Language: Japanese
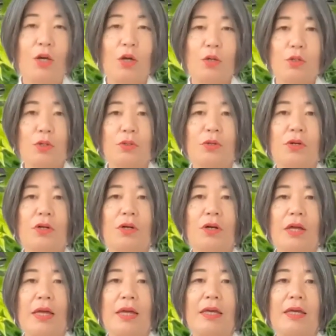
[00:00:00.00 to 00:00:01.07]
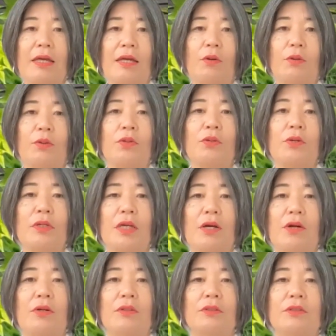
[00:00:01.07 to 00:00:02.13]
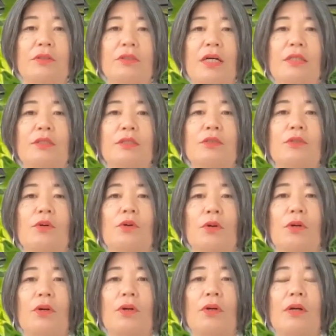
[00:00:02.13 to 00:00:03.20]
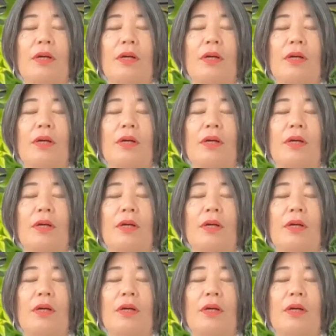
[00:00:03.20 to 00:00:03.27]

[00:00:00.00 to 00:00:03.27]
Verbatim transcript: その、えー、音の基本周波数を